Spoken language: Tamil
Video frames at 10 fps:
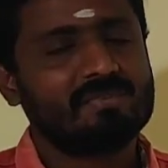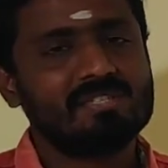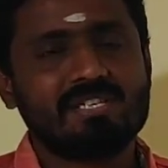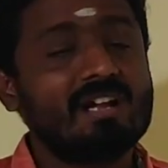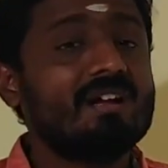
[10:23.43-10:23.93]

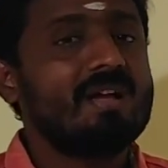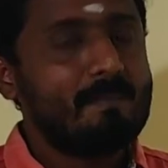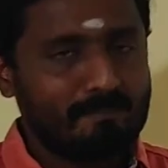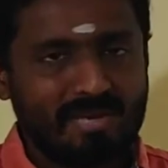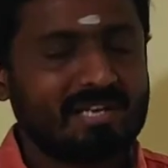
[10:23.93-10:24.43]
சரியா
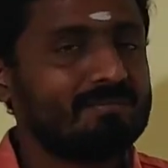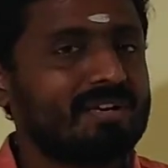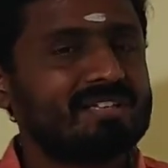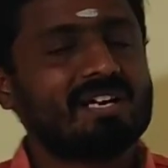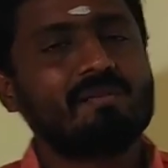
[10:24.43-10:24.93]
மேலும்
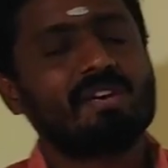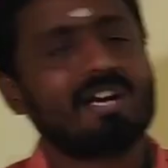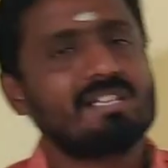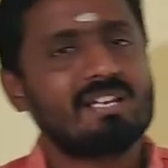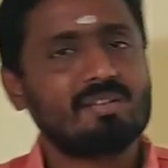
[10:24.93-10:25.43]
பல
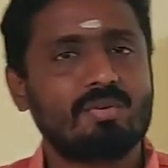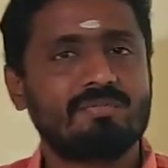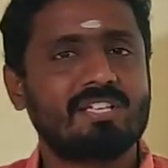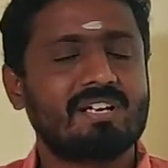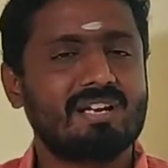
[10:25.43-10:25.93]
தகவல்களை தெரிந்து
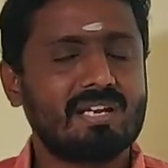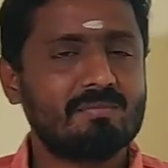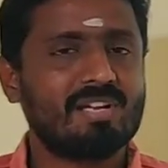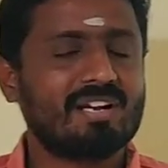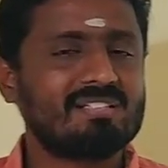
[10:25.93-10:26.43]
கொள்வதற்கு
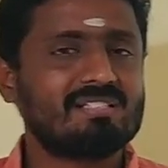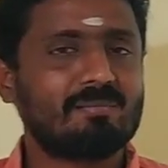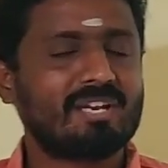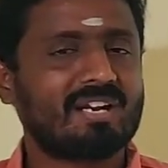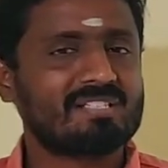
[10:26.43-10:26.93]
நீட் பயாலஜி
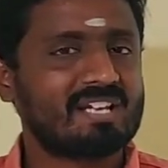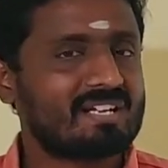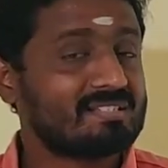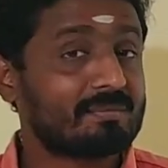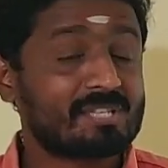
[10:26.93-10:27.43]
தமிழ்நாடு
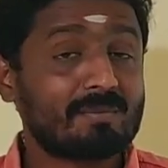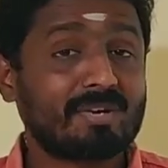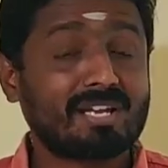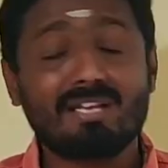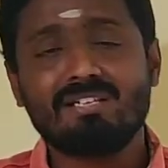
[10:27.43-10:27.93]
சேனலை சப்ஸ்கிரைப்
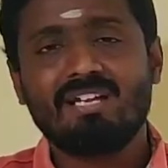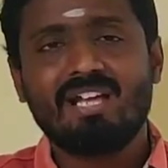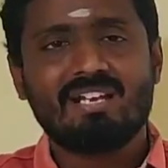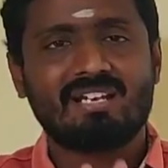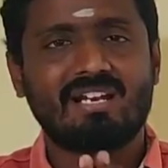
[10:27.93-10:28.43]
பண்ணுங்கள்
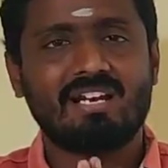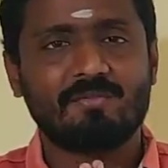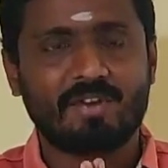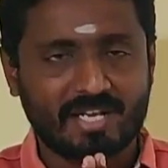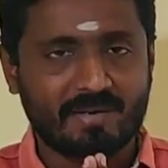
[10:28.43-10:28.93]
நன்றி
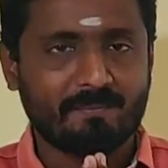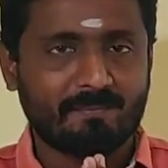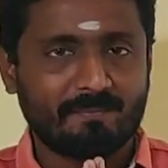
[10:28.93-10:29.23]
வணக்கம்